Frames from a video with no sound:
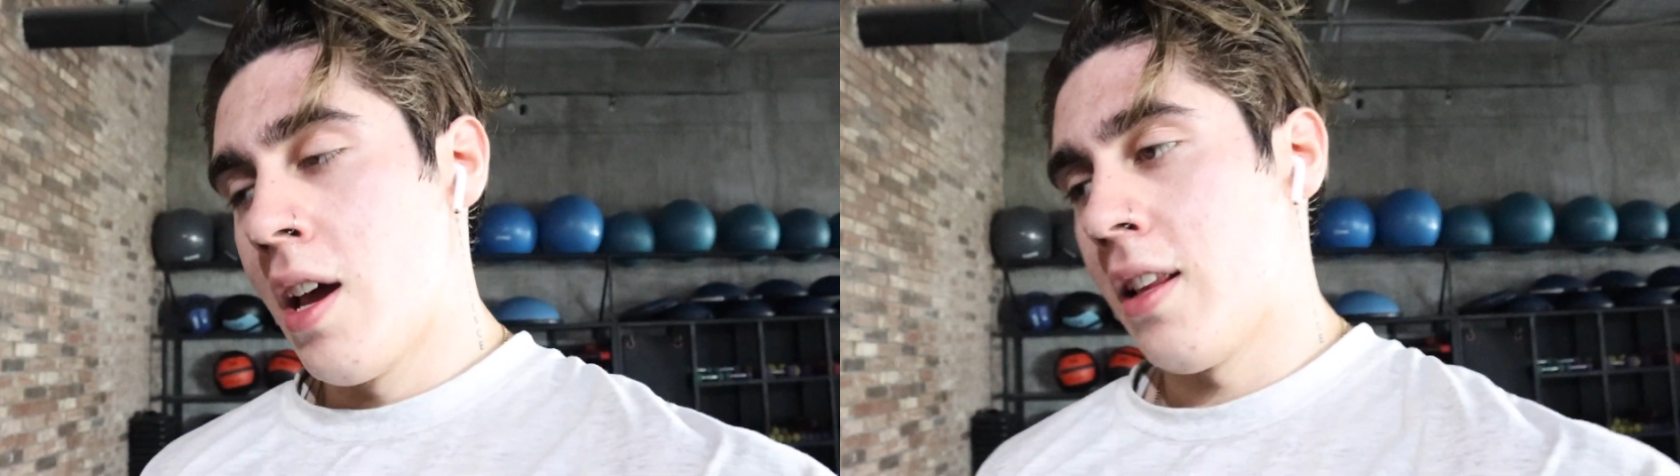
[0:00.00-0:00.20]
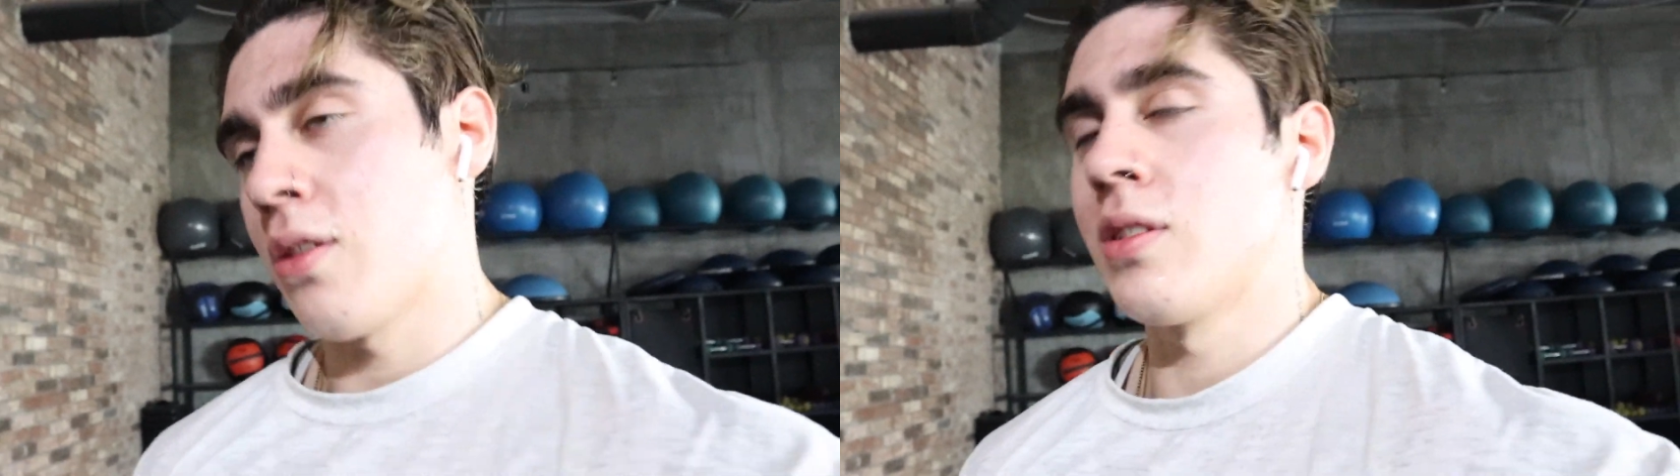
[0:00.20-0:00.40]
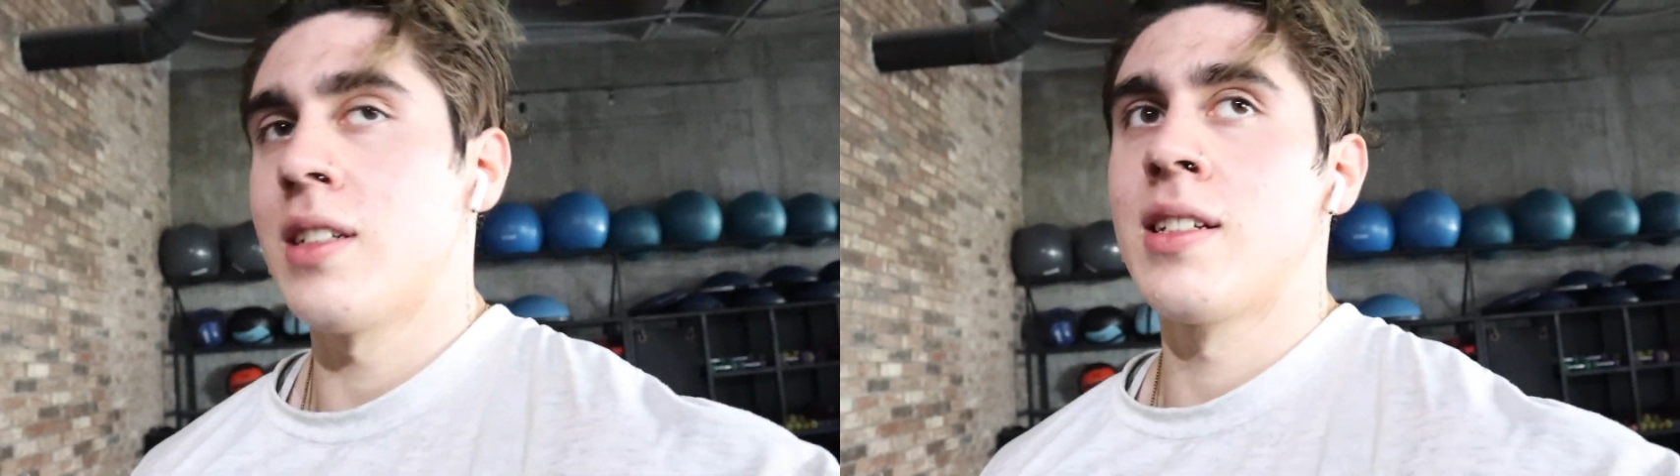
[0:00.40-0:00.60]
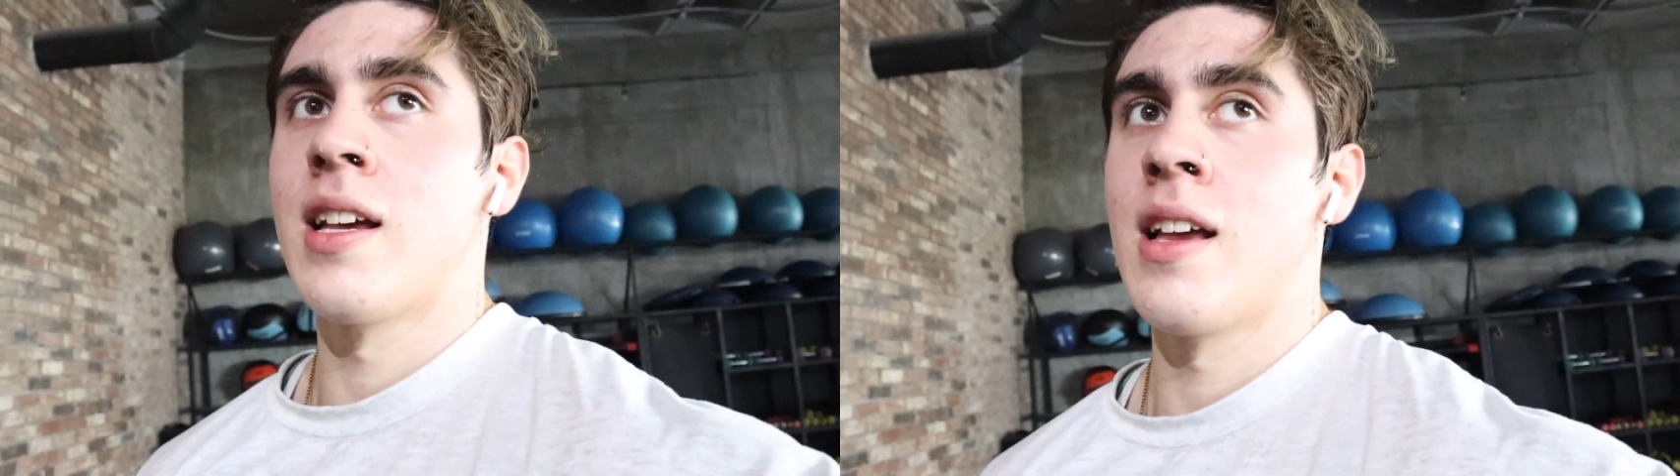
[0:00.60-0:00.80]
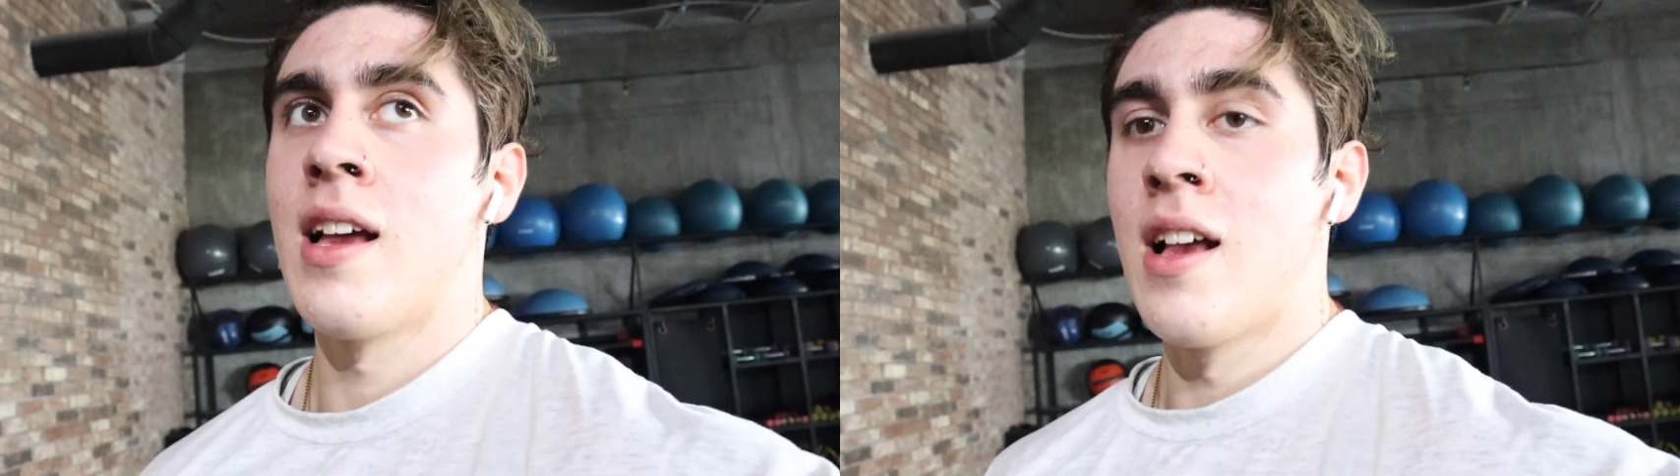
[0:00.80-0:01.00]
Entonces,
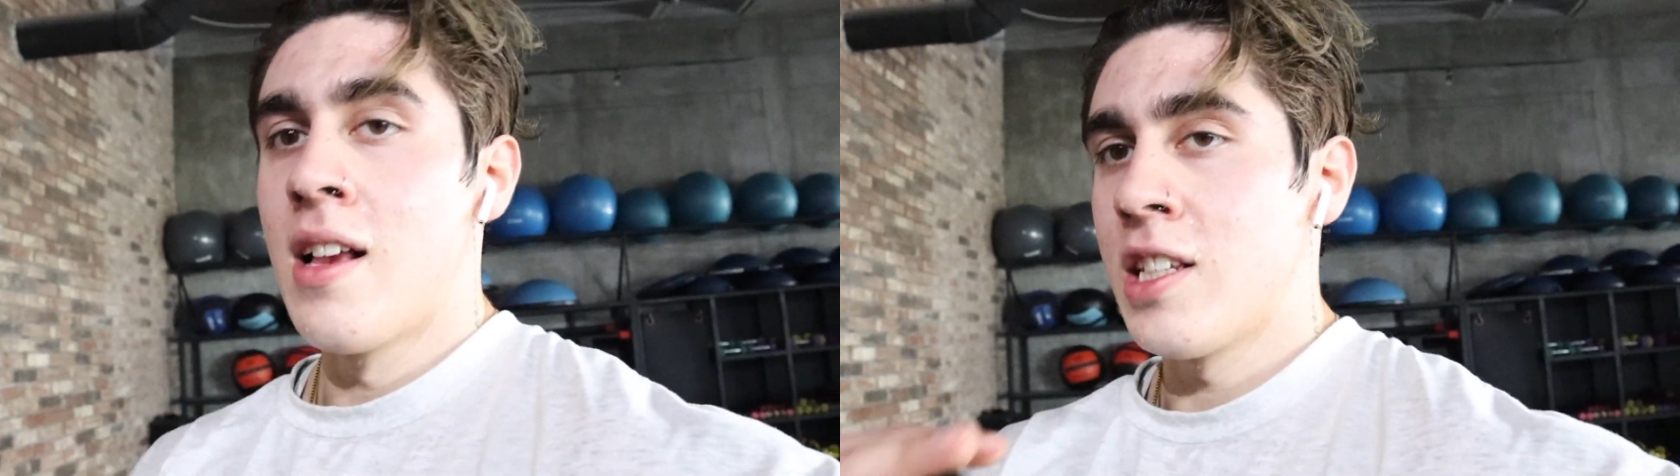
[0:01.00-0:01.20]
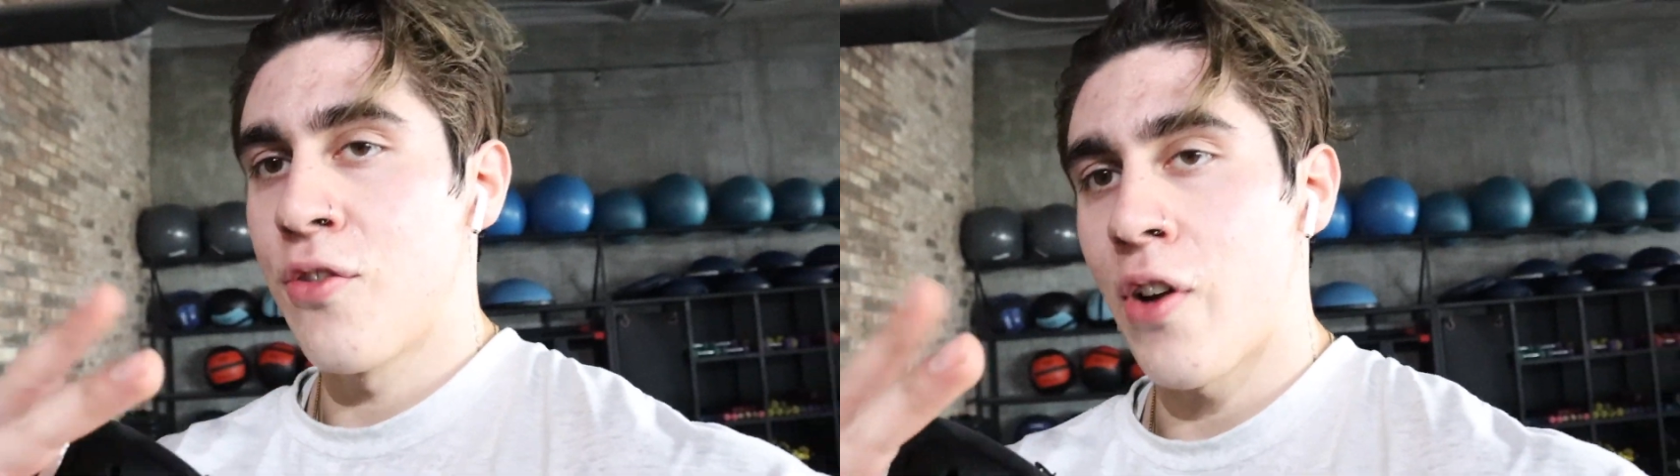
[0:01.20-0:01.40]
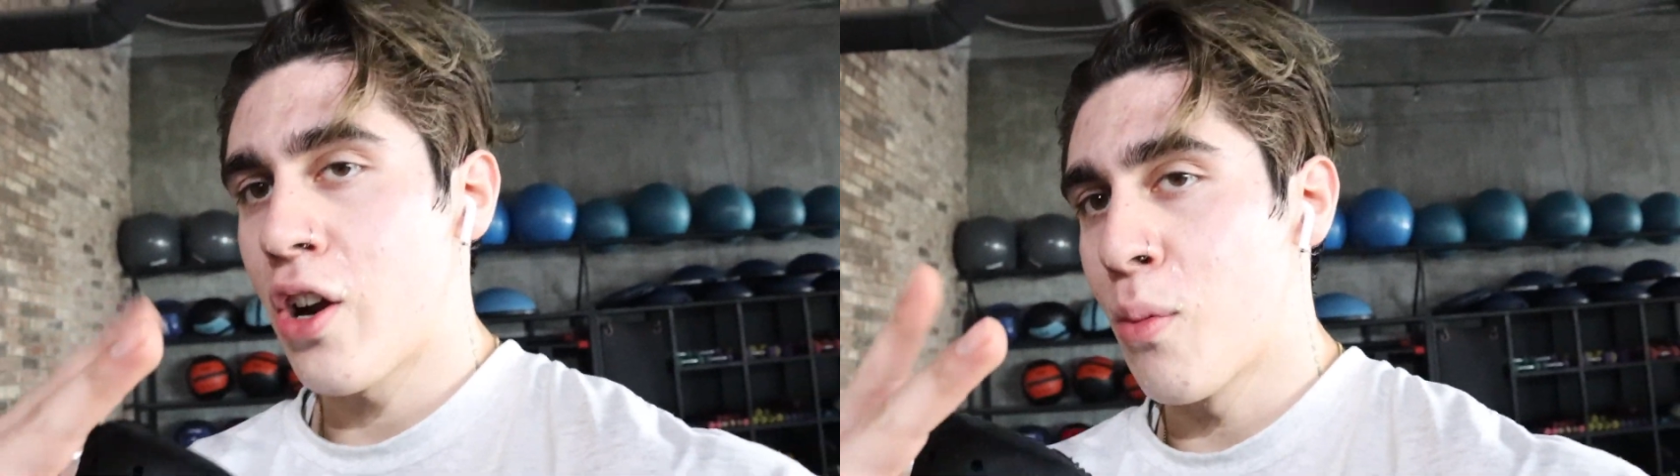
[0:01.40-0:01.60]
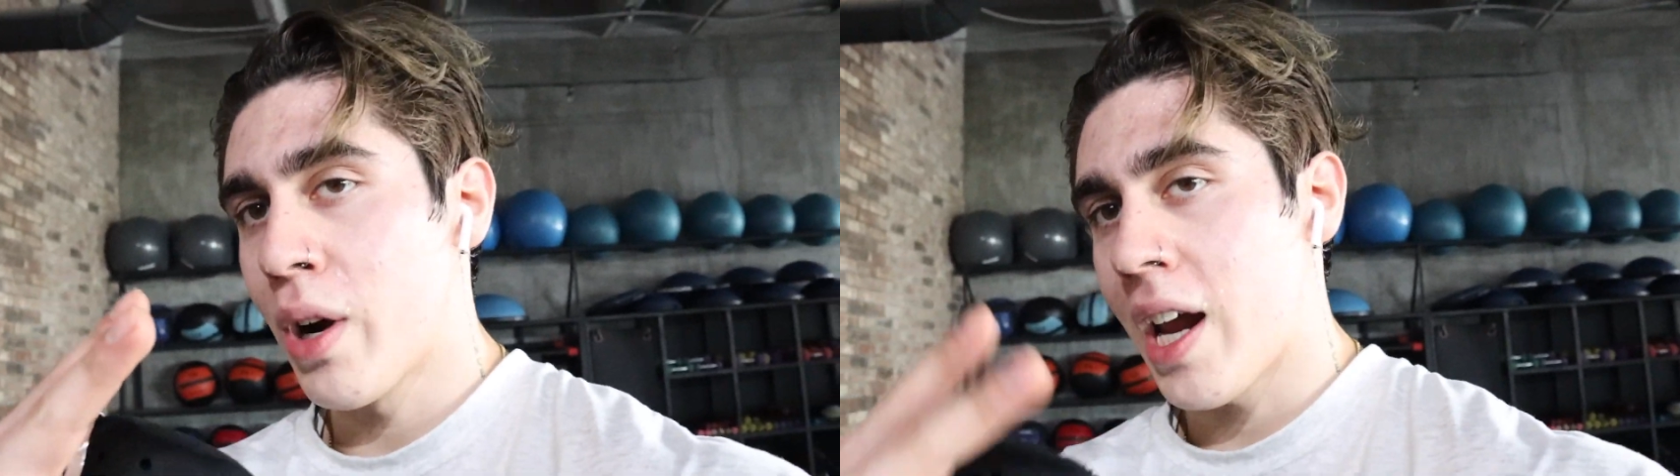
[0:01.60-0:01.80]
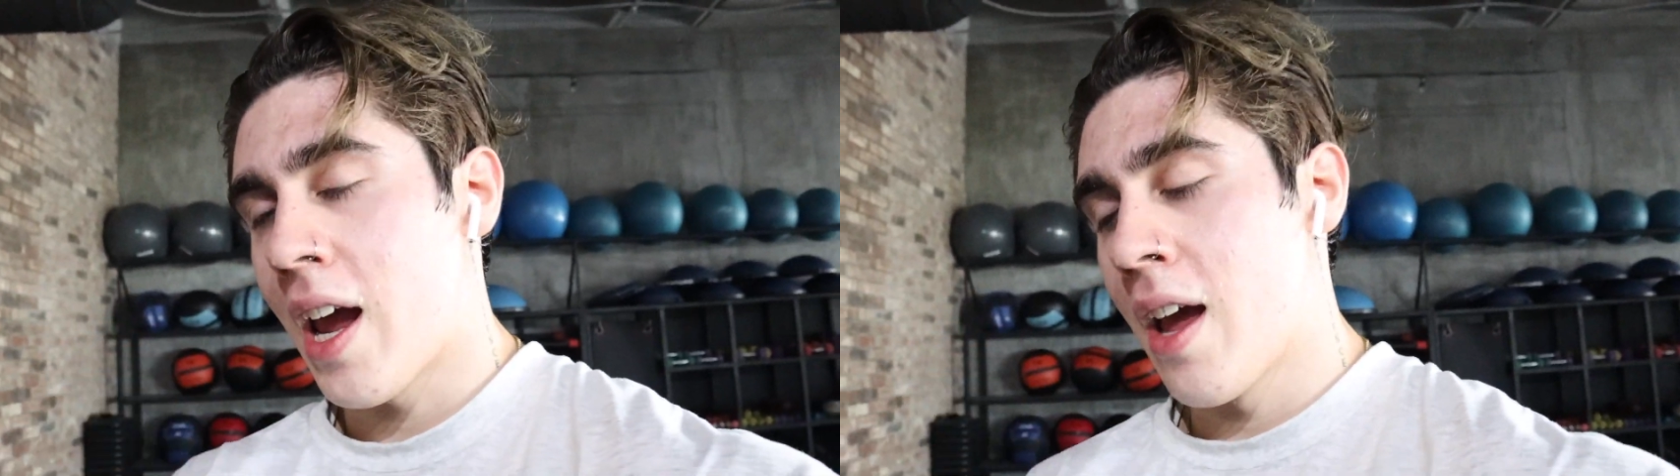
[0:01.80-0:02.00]
sí fue
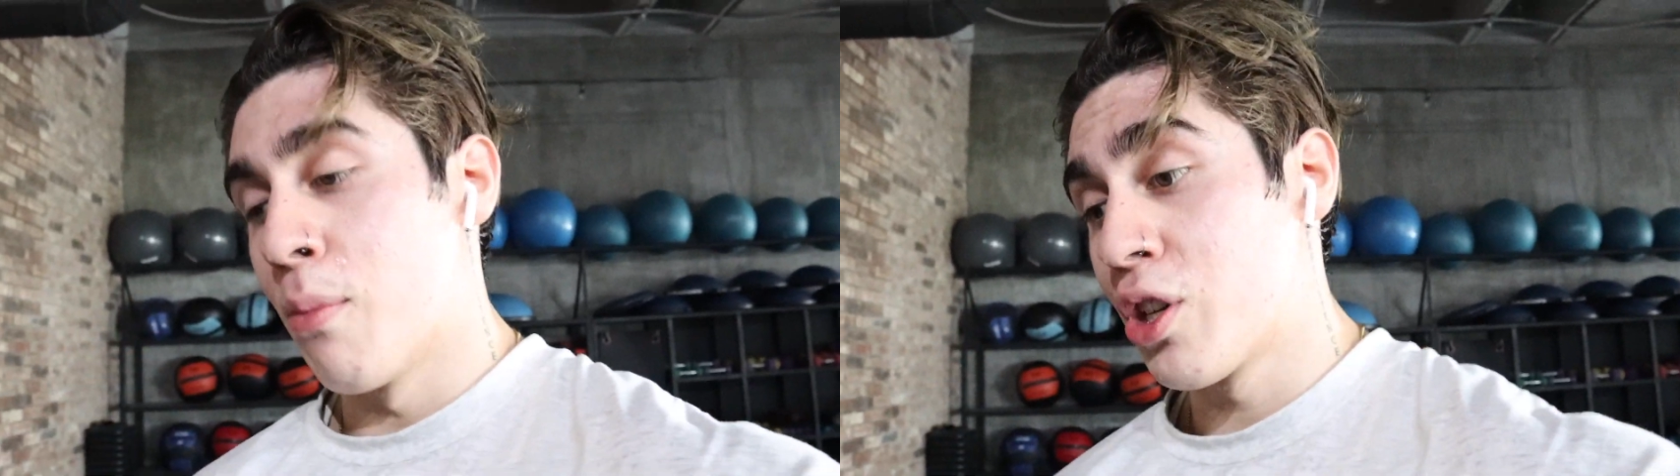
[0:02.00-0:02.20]
como que